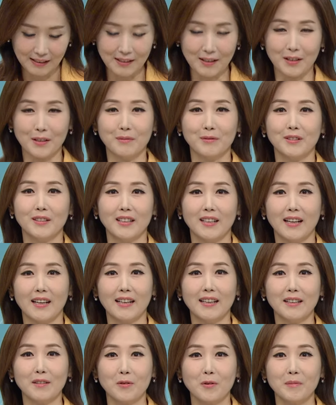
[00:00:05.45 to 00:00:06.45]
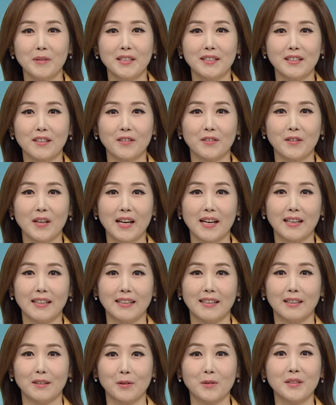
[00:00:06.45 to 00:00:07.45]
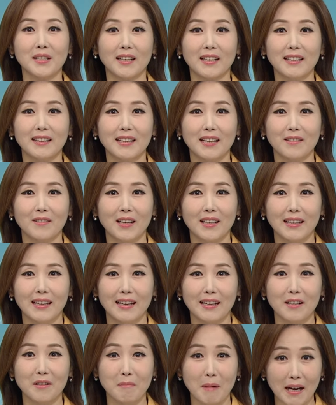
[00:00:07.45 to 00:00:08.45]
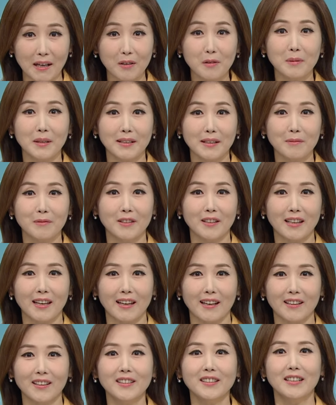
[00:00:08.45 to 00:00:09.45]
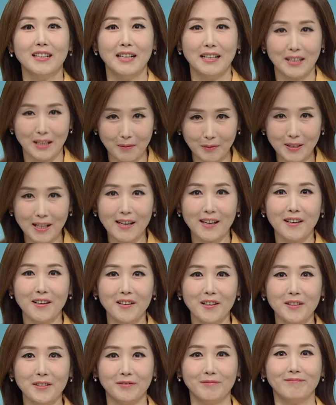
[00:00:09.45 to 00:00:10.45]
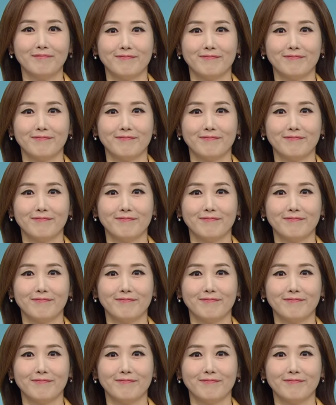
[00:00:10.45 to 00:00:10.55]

여러분들의 고민 전화 예, 도착했다고 하네요. 바로 받아볼게요. 여보세요.